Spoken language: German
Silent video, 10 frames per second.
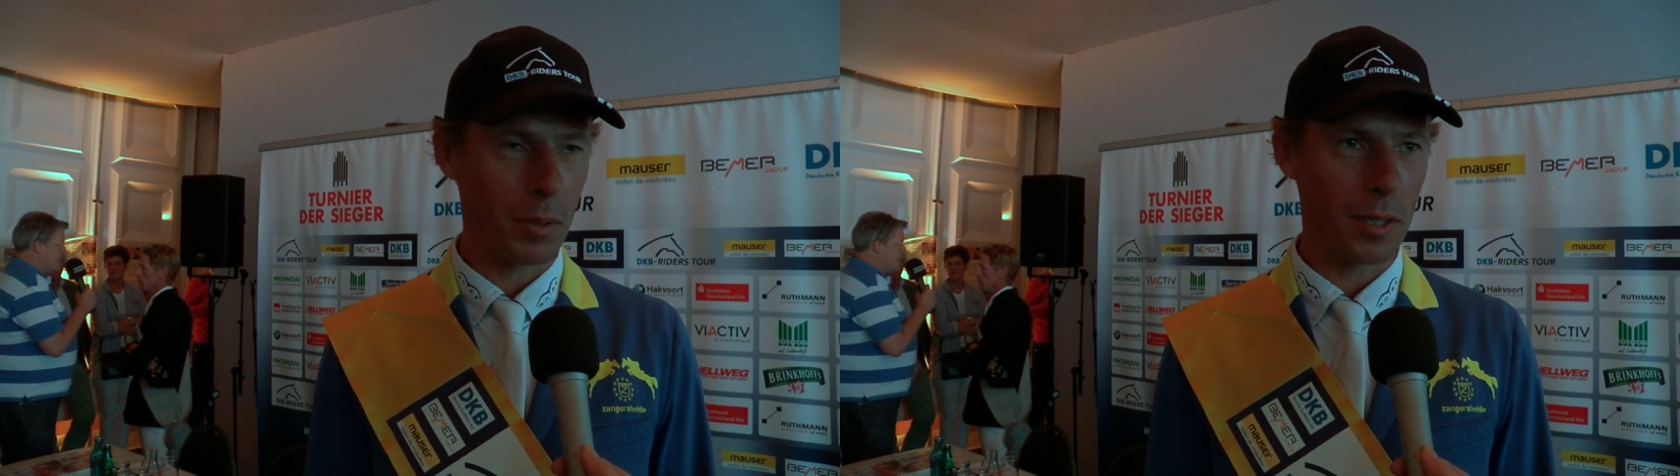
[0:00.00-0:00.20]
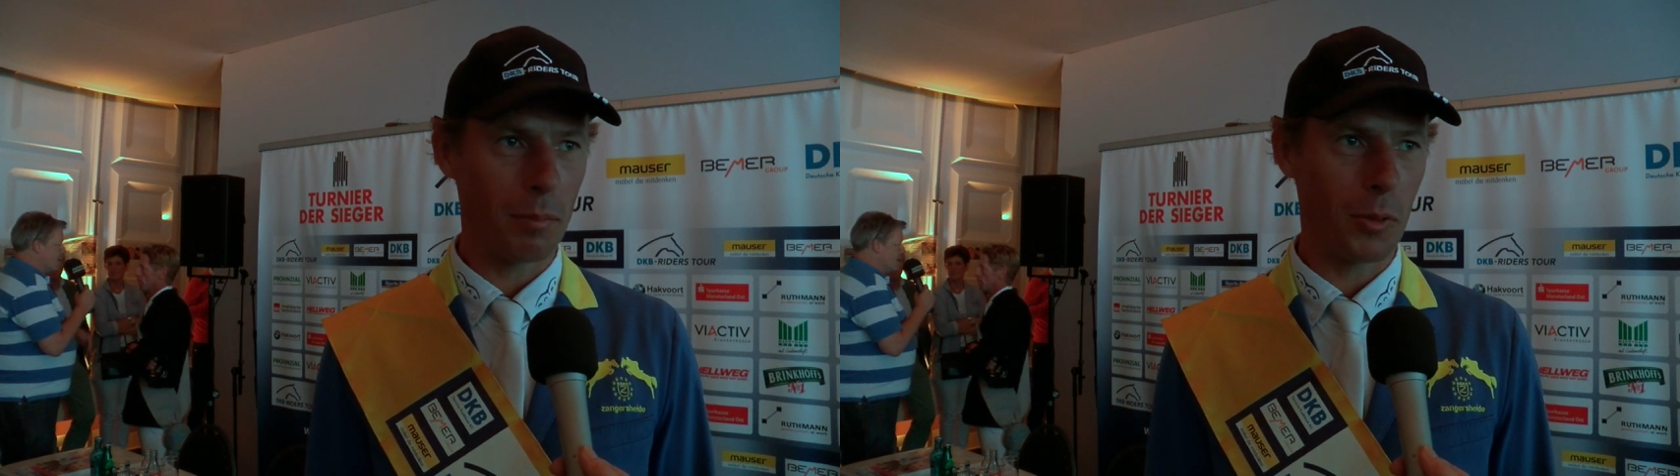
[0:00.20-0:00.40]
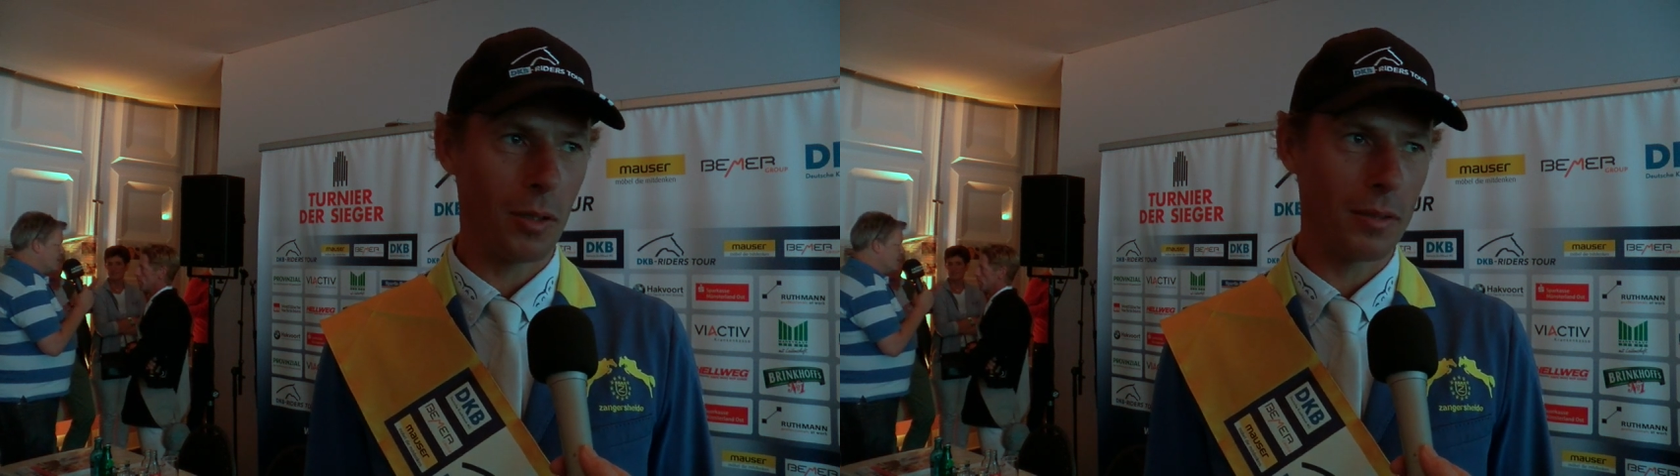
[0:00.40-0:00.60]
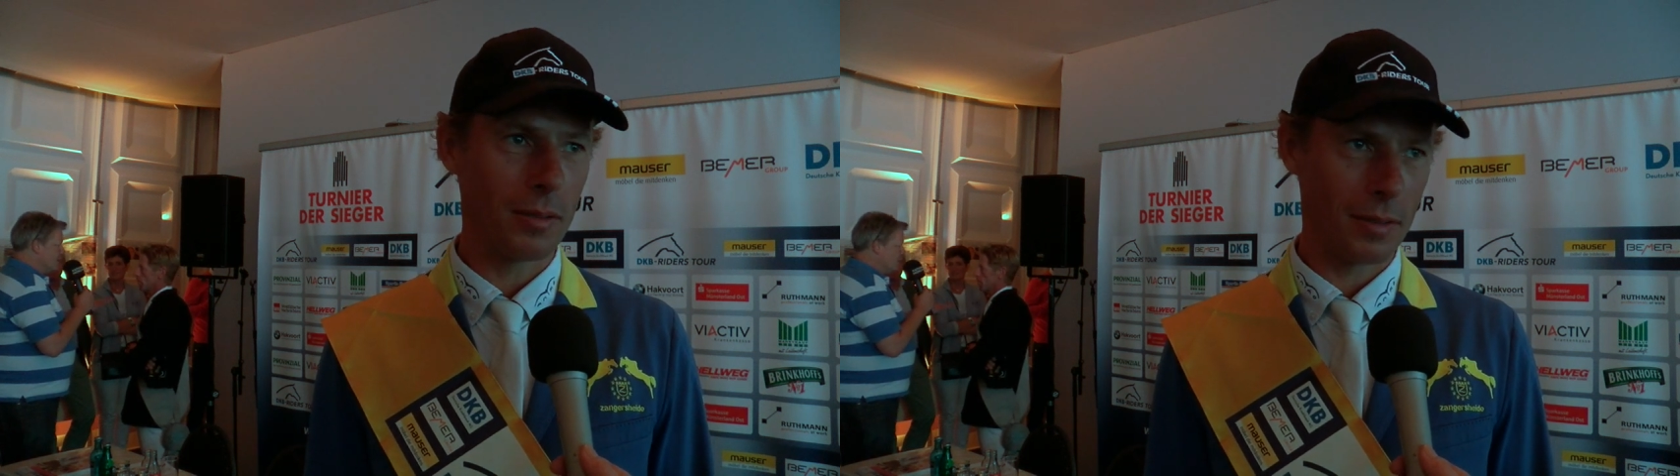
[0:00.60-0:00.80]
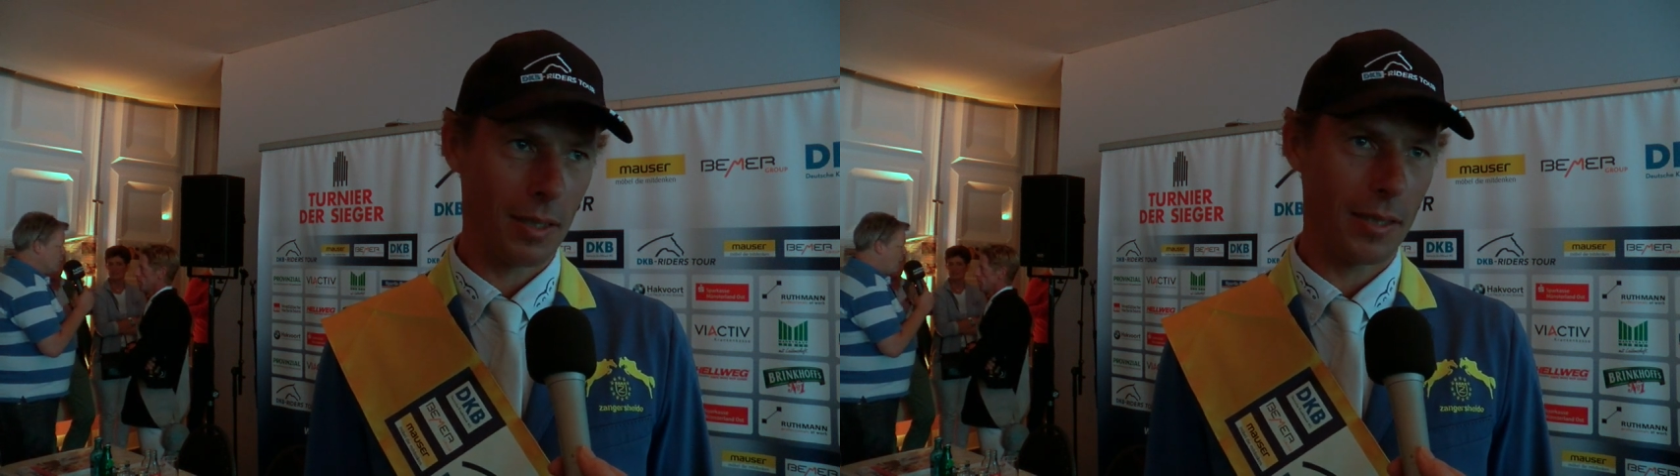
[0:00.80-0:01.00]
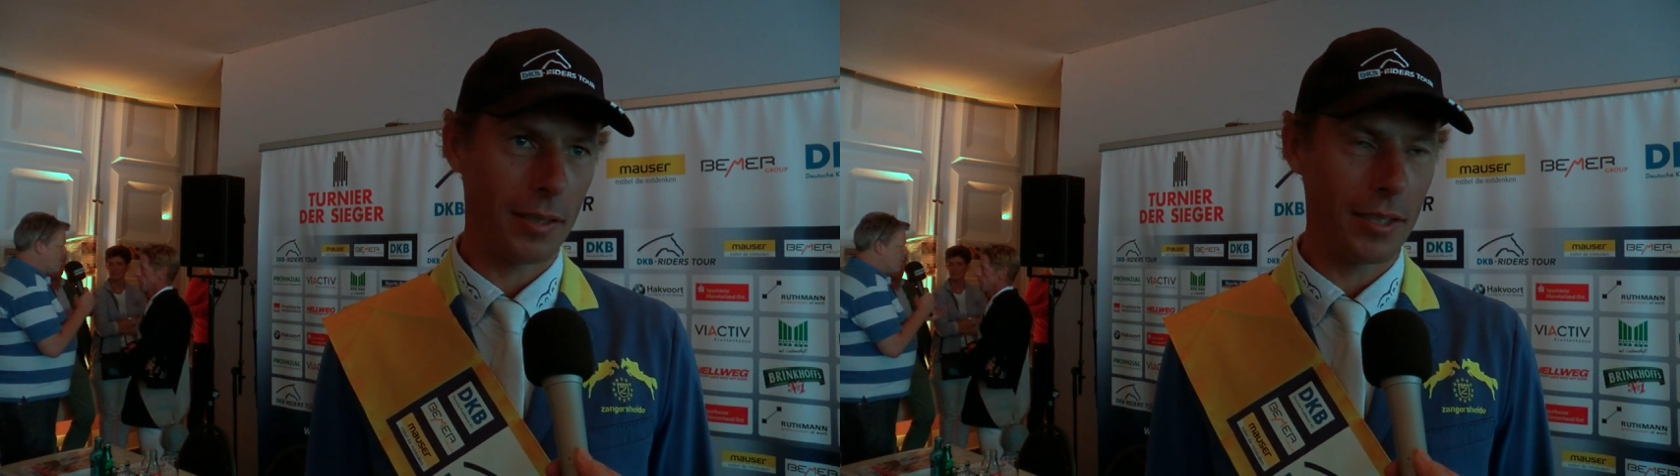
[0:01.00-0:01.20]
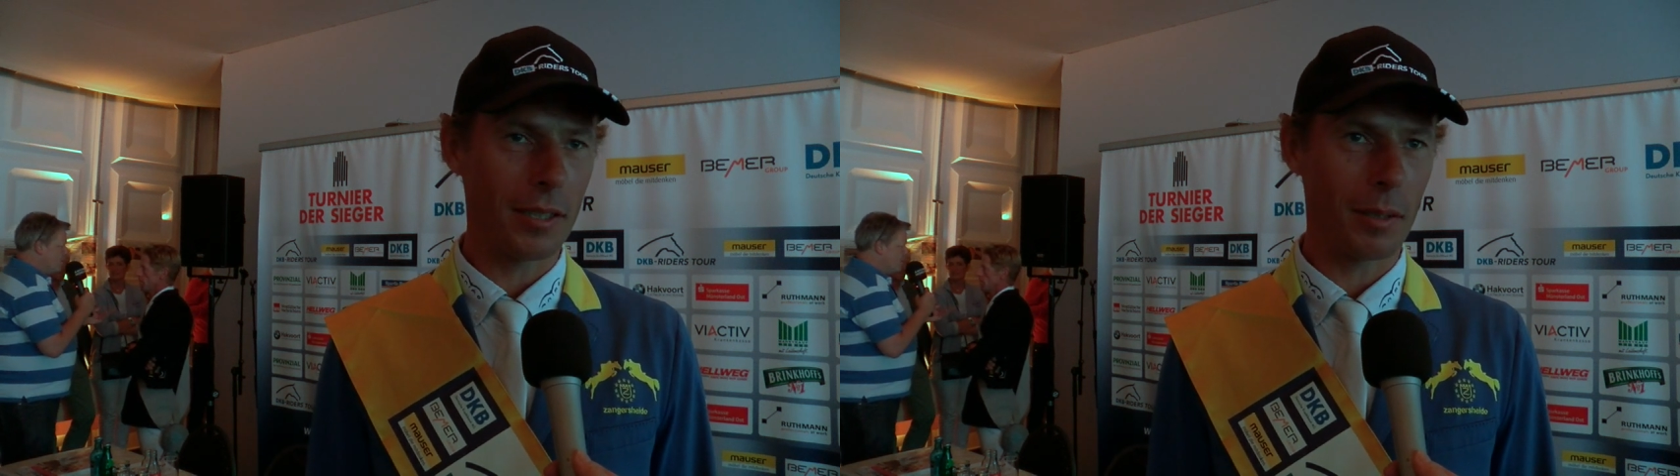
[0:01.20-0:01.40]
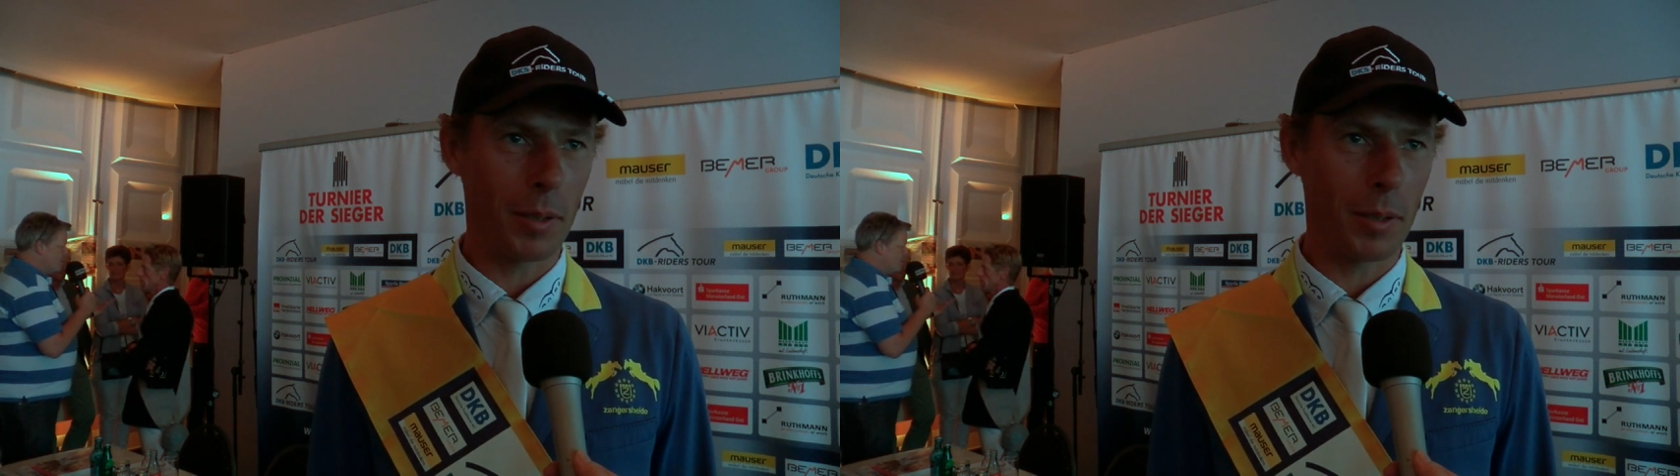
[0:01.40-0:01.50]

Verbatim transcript: Paderborn ist leider nicht,